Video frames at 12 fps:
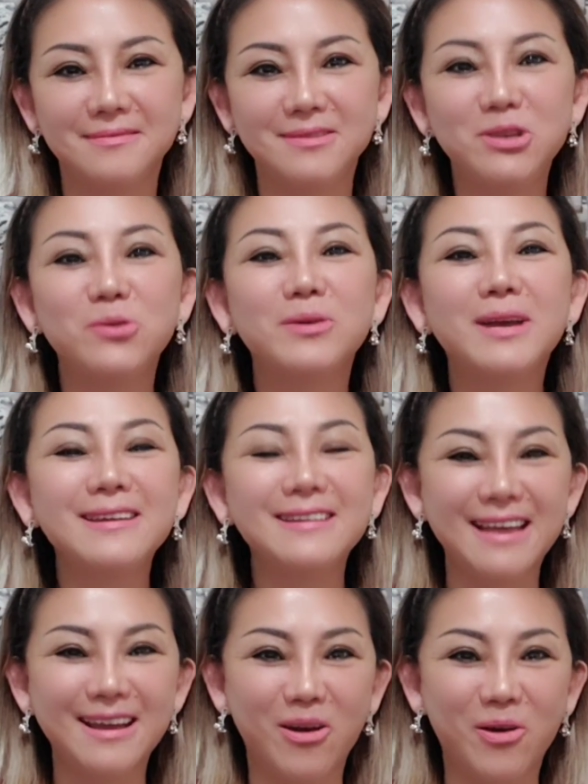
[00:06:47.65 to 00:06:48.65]
Nhiều khi người
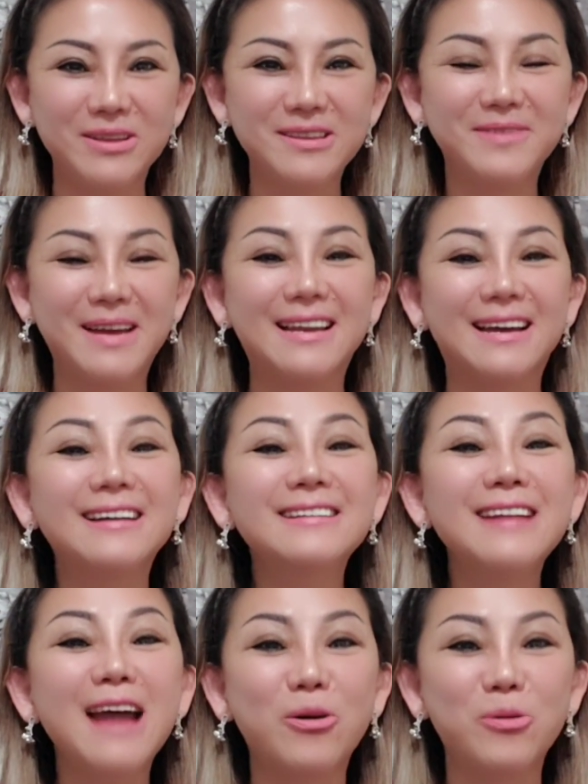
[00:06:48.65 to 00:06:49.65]
ta gọi như vậy là
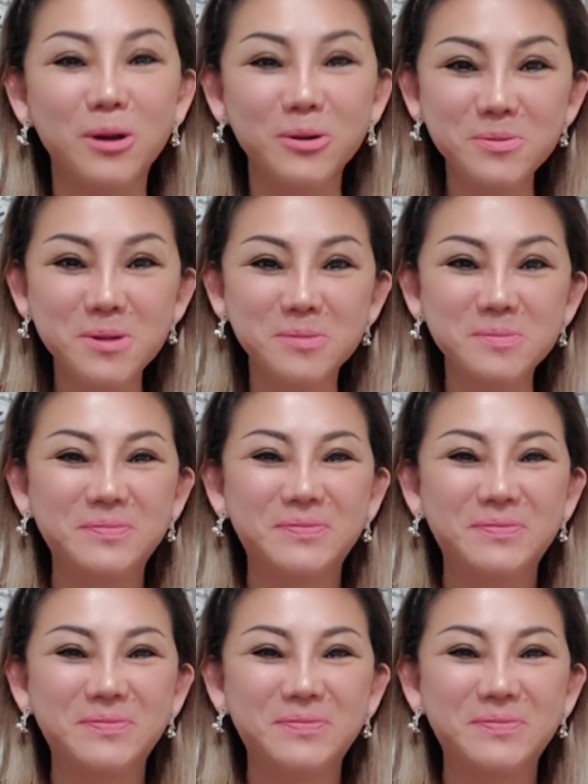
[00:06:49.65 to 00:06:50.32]
cứng đầu đó, đúng không?